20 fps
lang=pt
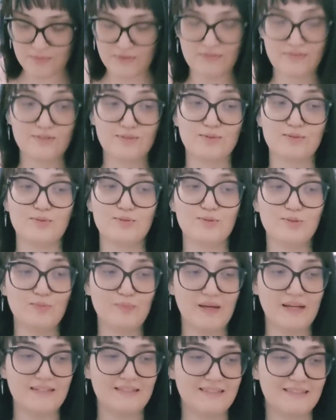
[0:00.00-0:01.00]
para fazer um
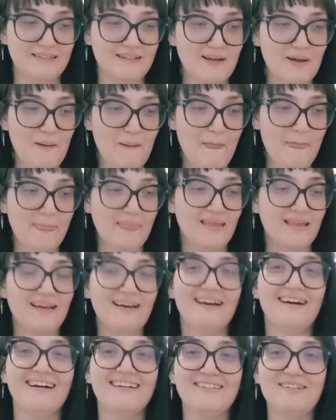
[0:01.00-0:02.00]
suspense.
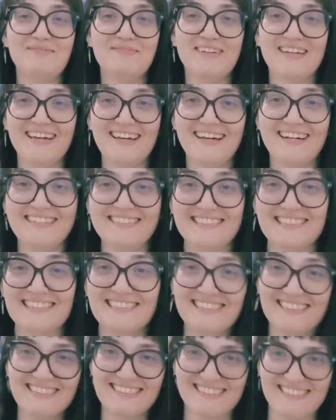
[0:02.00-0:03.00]
Até porque
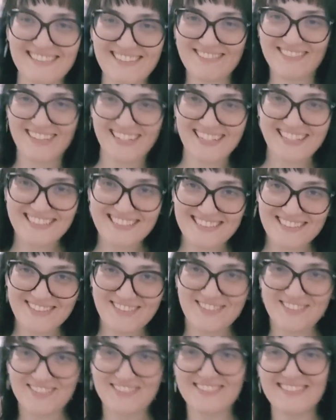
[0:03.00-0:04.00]
eu nem
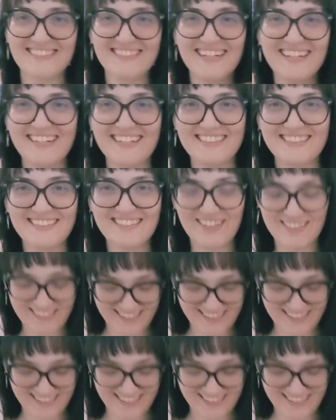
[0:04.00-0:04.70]
acredito, nem acredito que